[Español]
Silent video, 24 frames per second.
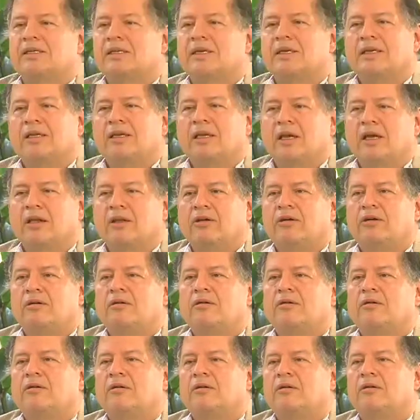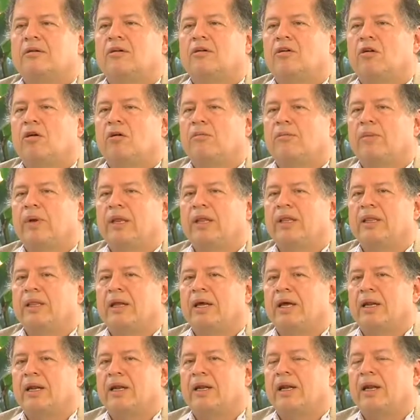sentido,
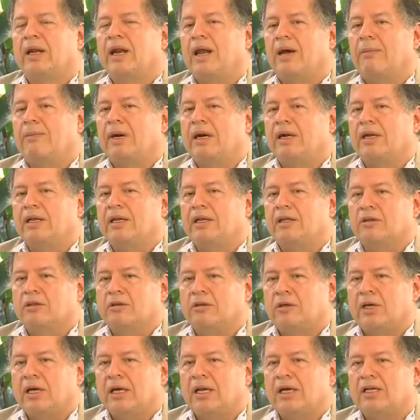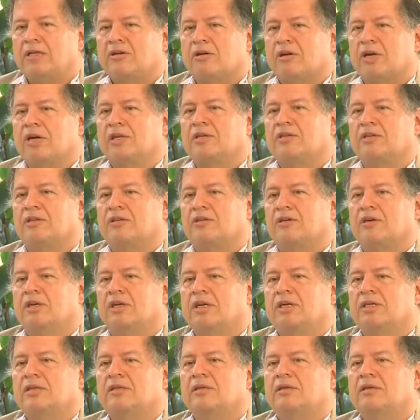comprender la magnitud de las
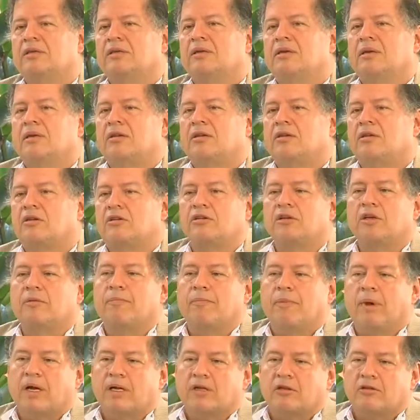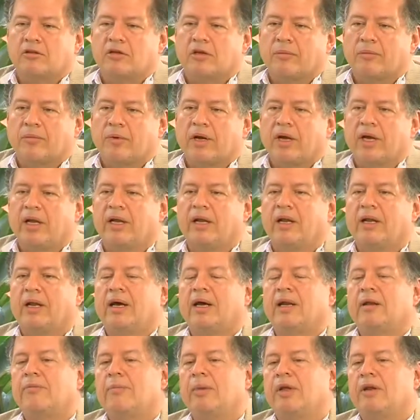organizaciones los impactos que puede
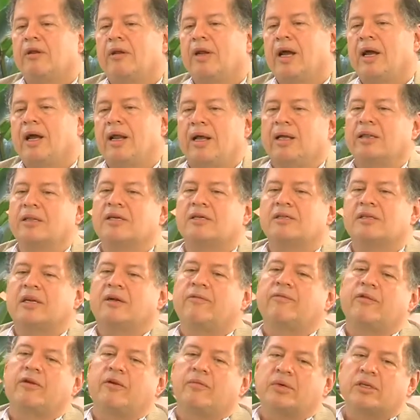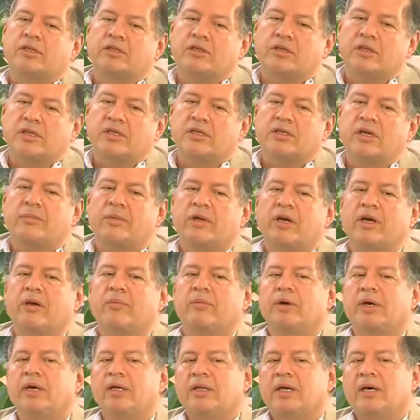generar, pero las grandes transformaciones también que
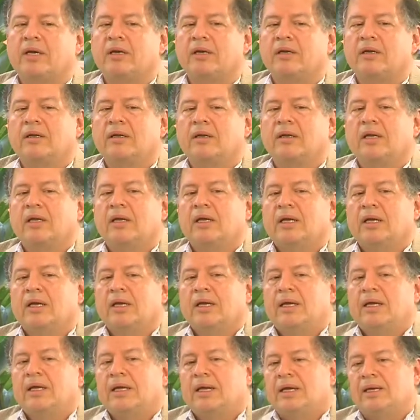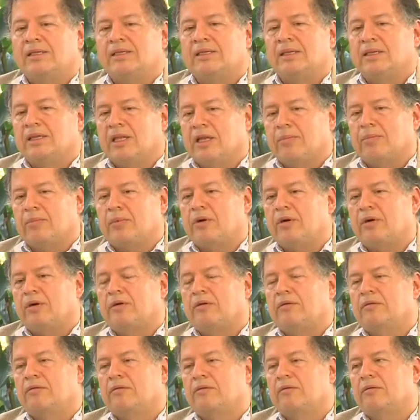pueden dar este tipo
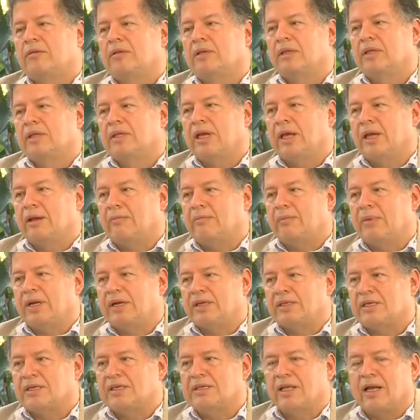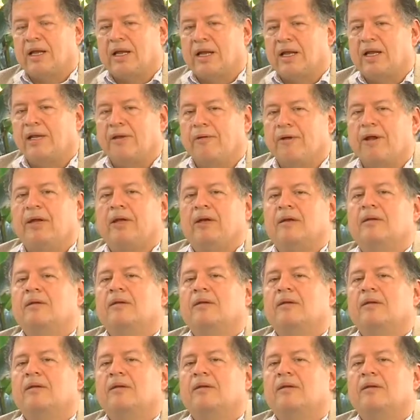de empresas de gran nivel.